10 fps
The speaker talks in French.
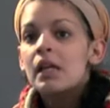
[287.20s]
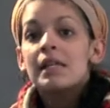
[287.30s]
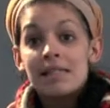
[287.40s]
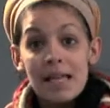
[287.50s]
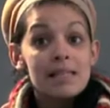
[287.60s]

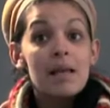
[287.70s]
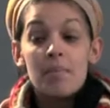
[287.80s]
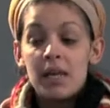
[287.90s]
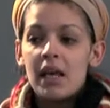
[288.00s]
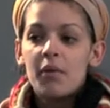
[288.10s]
Ça, ça
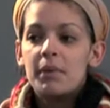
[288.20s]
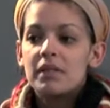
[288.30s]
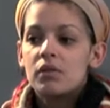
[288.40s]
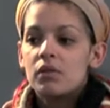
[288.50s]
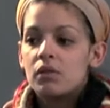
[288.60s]
m'énerve
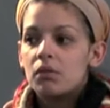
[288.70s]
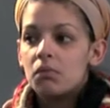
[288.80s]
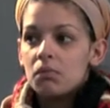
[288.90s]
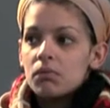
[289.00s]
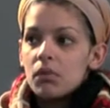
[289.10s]
parce que
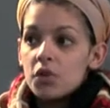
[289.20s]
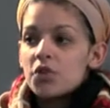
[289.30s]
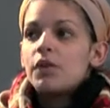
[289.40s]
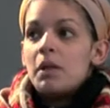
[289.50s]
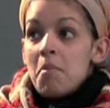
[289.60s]
on se
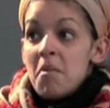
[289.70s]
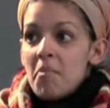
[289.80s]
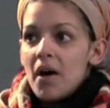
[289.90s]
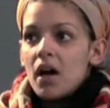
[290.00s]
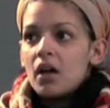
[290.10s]
connaît même
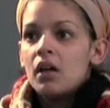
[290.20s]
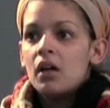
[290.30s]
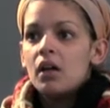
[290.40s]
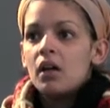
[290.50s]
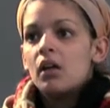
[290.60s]
pas,
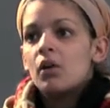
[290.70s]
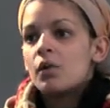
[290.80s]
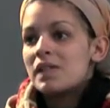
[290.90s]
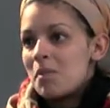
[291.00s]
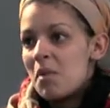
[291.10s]
on
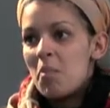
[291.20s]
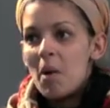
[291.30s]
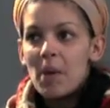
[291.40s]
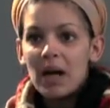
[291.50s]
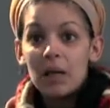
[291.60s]
ne sait même pas
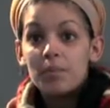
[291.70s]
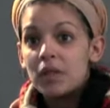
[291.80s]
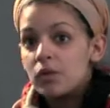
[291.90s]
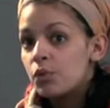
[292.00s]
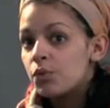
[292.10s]
parler.
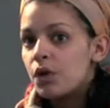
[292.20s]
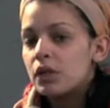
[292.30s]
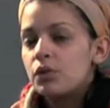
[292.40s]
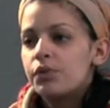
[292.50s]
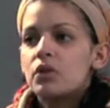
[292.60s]
Peut-être une fois,
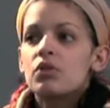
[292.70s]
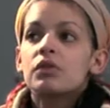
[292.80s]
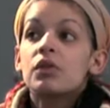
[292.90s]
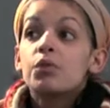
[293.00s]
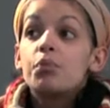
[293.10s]
deux fois, tu as
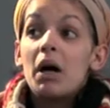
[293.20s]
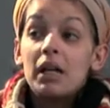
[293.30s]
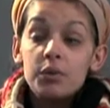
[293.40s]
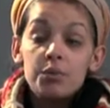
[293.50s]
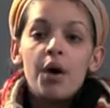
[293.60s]
entendu
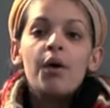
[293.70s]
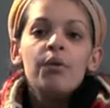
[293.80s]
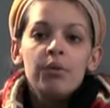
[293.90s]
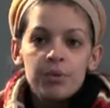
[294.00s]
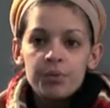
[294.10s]
parler de moi,
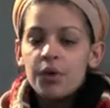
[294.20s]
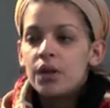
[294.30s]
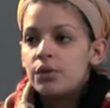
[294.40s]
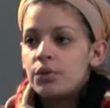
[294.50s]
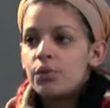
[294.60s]
une fois,
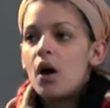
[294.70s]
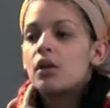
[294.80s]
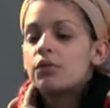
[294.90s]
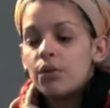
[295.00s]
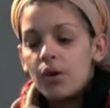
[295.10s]
deux
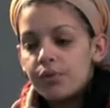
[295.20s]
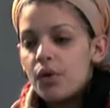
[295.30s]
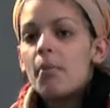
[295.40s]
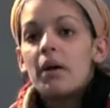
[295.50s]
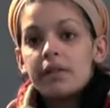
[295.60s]
fois, trois
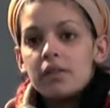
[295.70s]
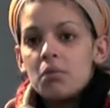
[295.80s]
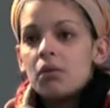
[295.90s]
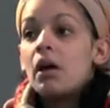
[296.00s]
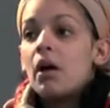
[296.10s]
fois
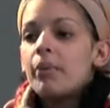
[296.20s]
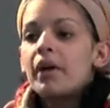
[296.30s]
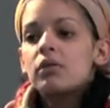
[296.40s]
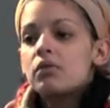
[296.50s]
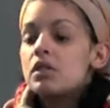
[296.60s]
maximum, et
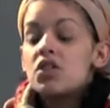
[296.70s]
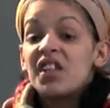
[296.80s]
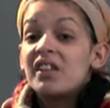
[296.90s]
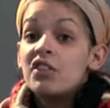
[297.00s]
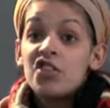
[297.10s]
après tu dis
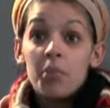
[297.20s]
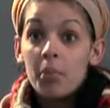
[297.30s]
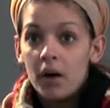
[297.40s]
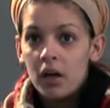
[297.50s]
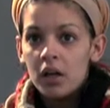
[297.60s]
j'aime
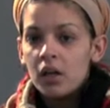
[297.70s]
pas.